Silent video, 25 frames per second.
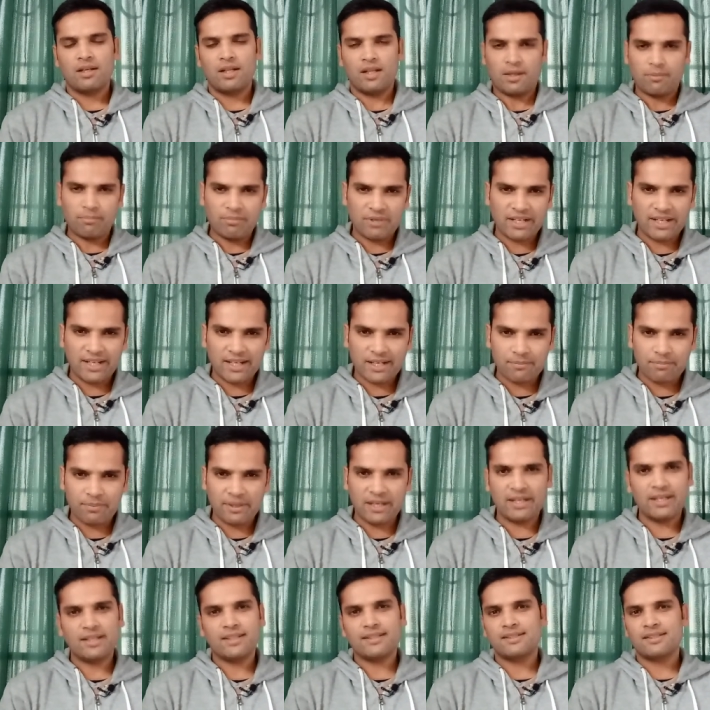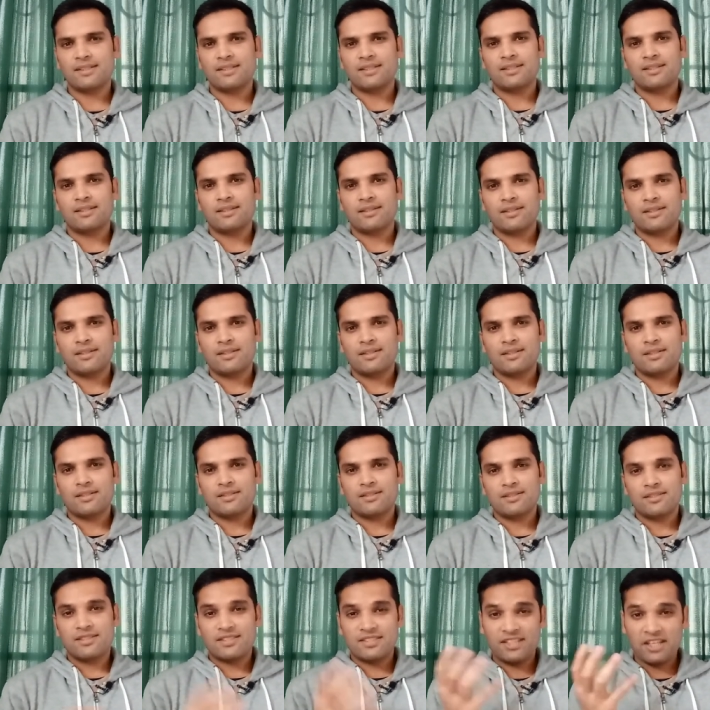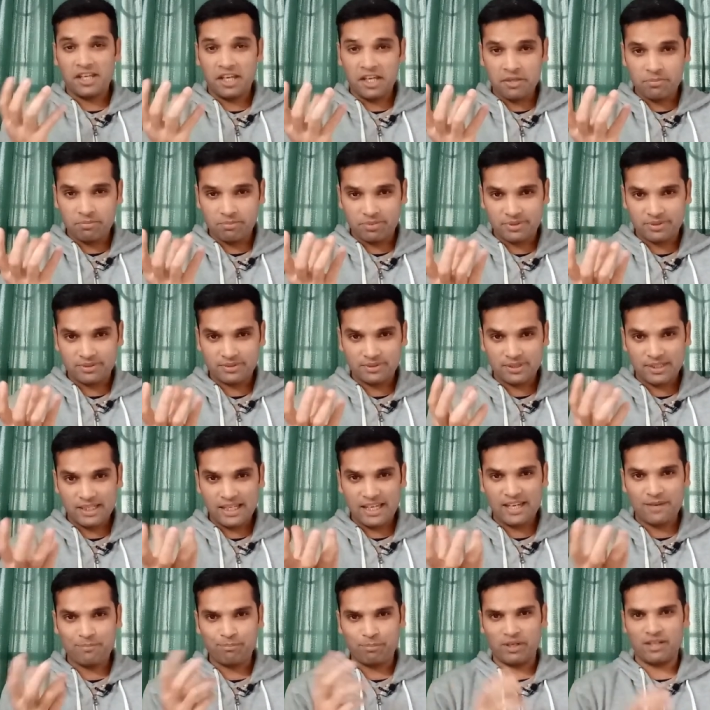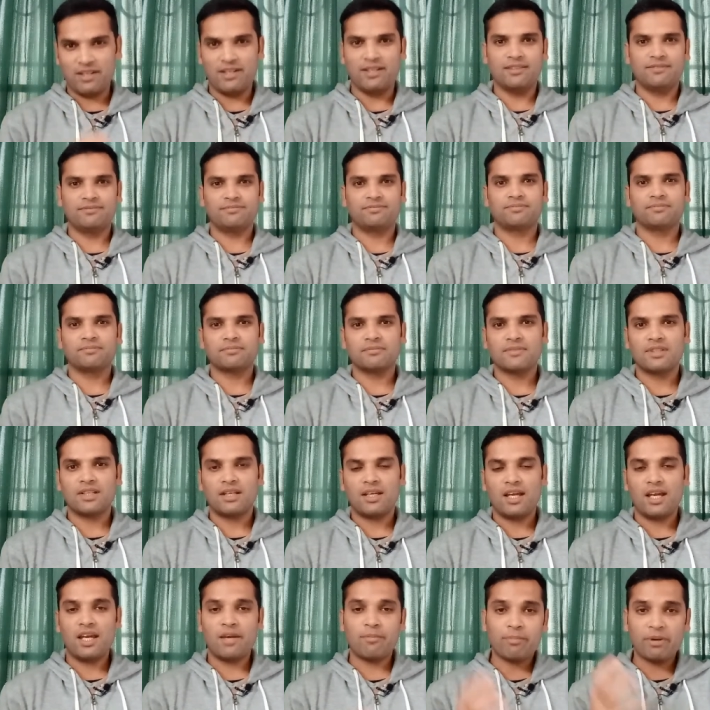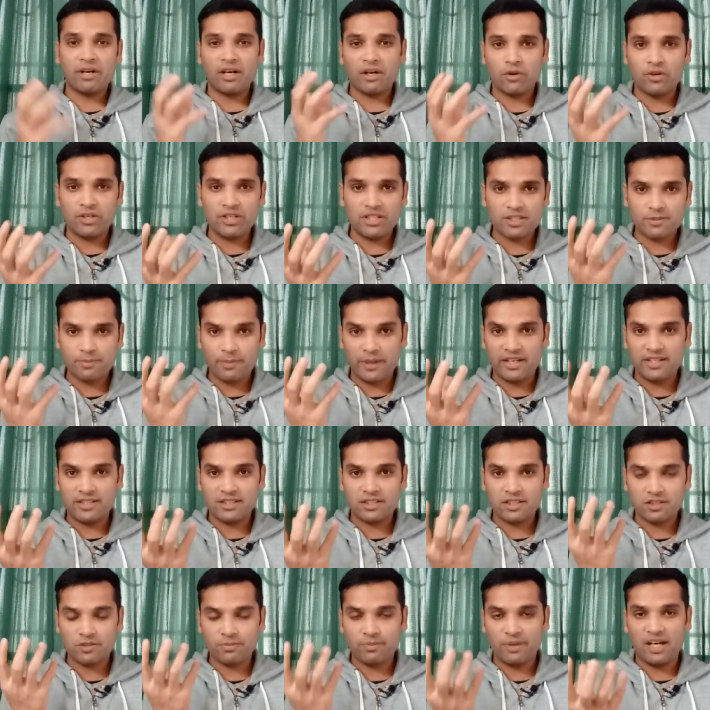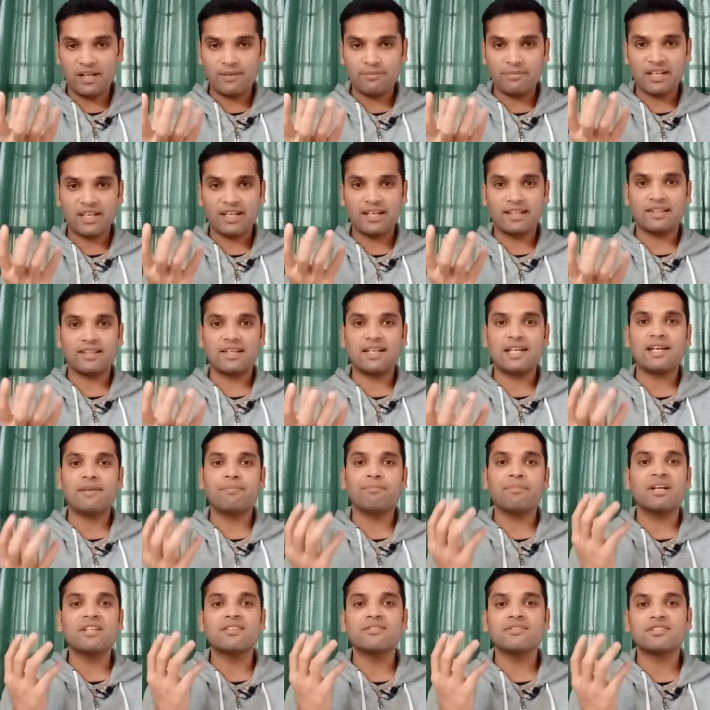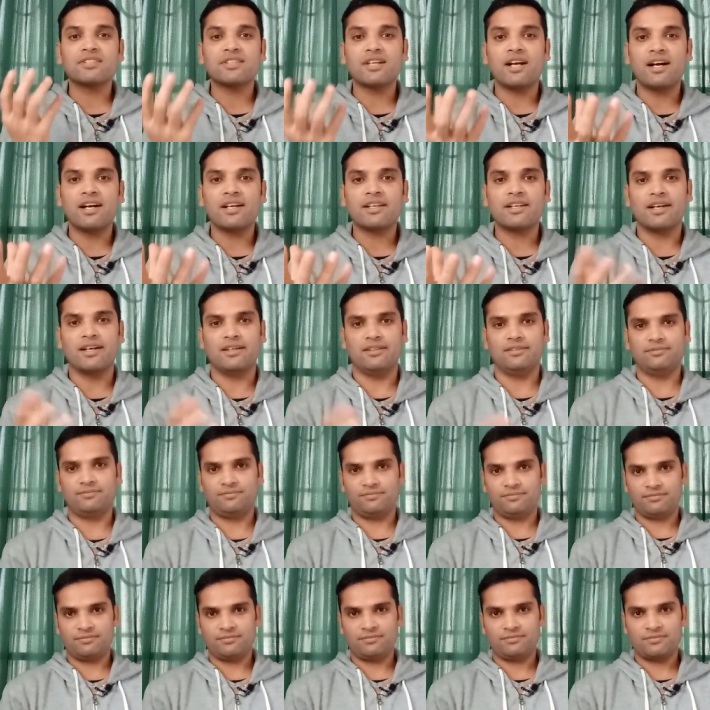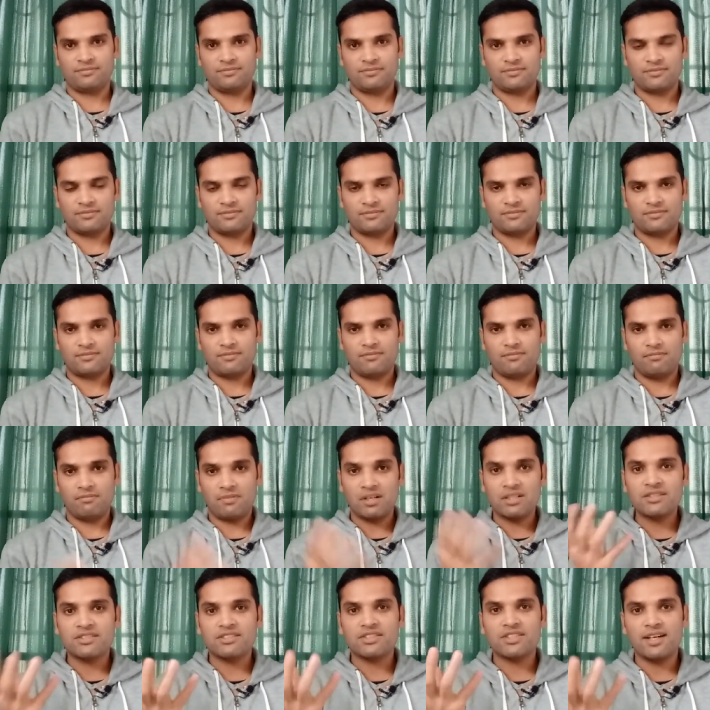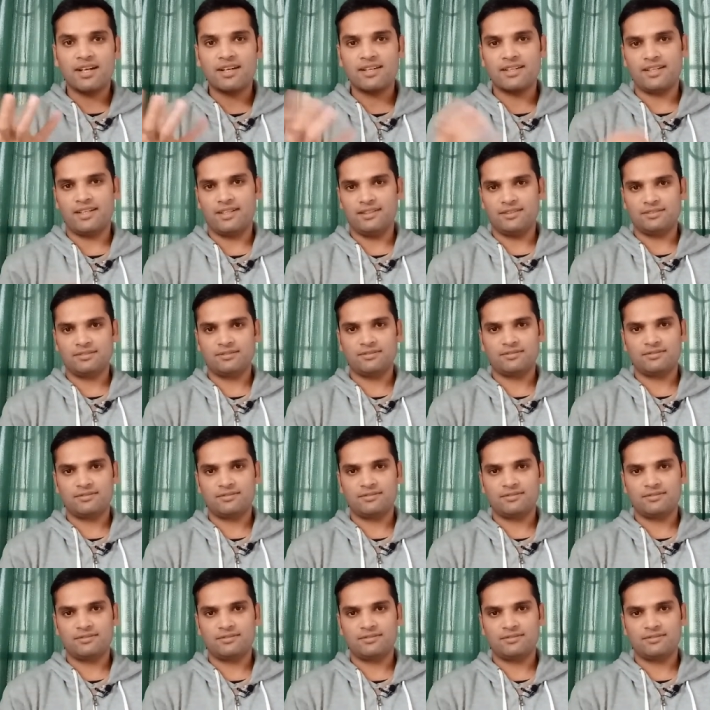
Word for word: नंबर एक पे सेब एप्पल एप्पल को ये स्पेनिश ज़बान में कहते हैं मनसाना मनसाना